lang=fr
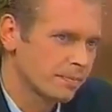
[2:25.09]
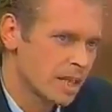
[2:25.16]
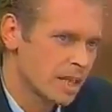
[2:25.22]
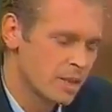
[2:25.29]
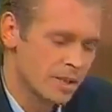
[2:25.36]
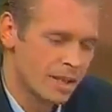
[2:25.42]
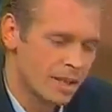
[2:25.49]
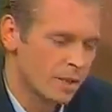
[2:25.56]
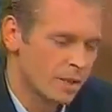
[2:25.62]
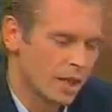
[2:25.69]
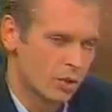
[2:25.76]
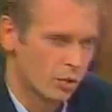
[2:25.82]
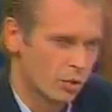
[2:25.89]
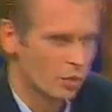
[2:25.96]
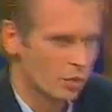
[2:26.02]
Si vous allez voir
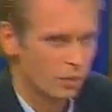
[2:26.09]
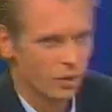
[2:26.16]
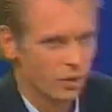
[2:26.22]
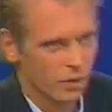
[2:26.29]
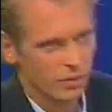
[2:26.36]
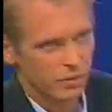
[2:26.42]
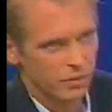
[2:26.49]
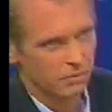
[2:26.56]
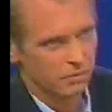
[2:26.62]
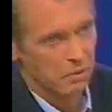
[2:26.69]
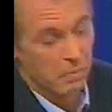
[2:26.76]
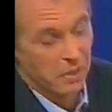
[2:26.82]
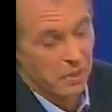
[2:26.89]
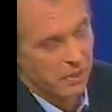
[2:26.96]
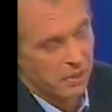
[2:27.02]
la Joconde, il n'y
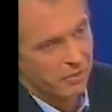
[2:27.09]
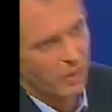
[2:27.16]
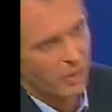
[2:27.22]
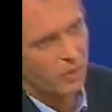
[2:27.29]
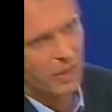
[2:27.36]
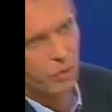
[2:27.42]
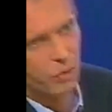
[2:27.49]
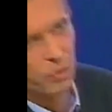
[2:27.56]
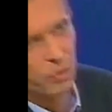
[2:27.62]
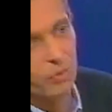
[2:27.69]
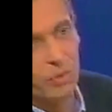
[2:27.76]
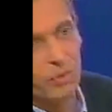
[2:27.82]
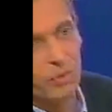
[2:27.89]
a pas de différence. La Joconde, vous